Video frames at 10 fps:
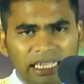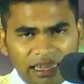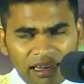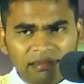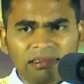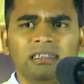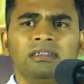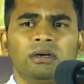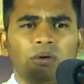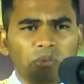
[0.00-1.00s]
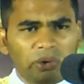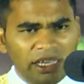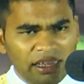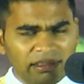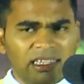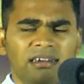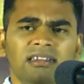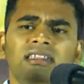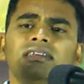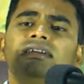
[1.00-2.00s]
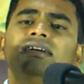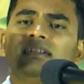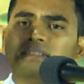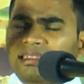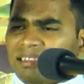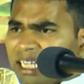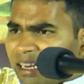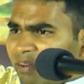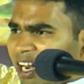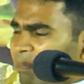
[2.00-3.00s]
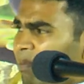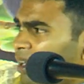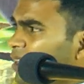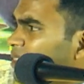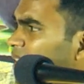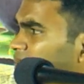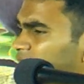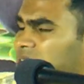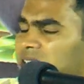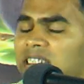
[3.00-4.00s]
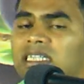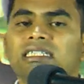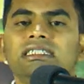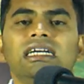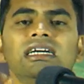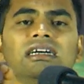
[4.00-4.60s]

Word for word: இறந்து உயிர் தெழுந்து தந்தையின் வலப்பக்கத்தில் வீற்றிருக்கின்ற